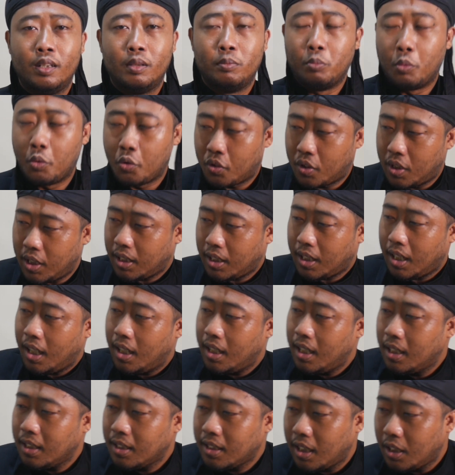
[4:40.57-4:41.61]
mustika
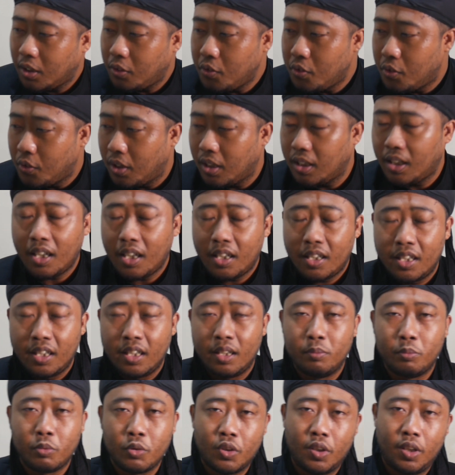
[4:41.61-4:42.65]
yang saya tunjukkan
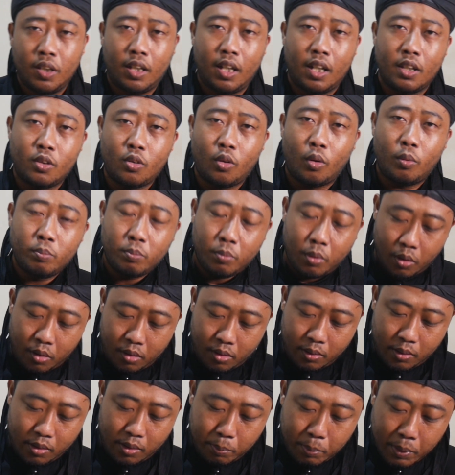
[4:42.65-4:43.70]
tadi mustika combong
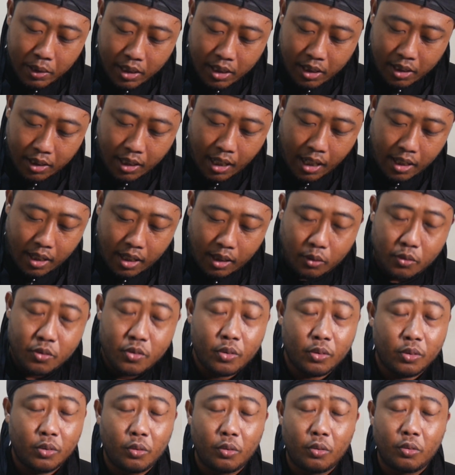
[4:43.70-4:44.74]
bikin kaya
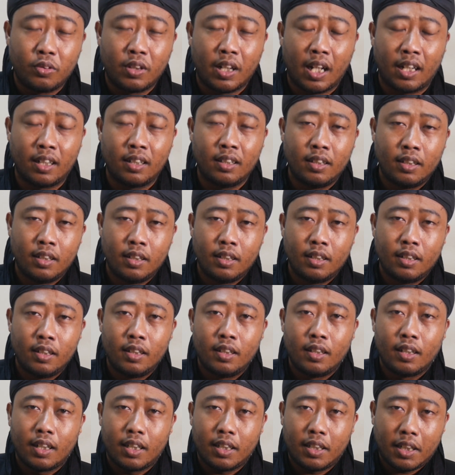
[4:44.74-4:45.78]
tujuh turunan
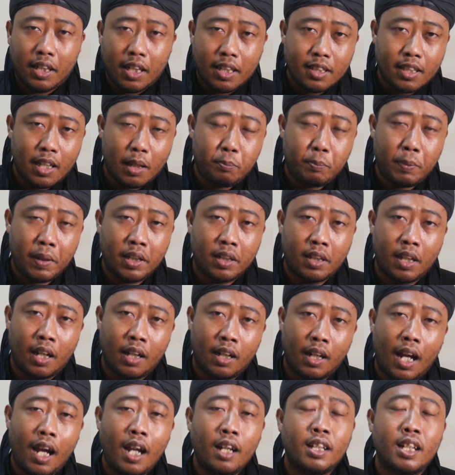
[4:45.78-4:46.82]
ketika saya pegang
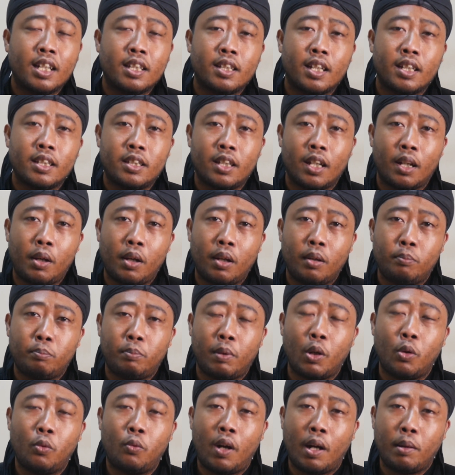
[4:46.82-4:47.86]
ada saja
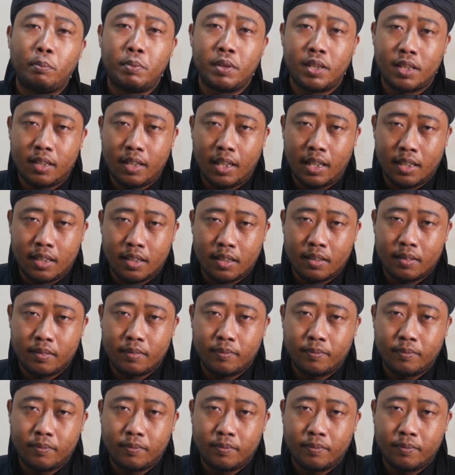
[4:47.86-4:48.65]
peluang bisnis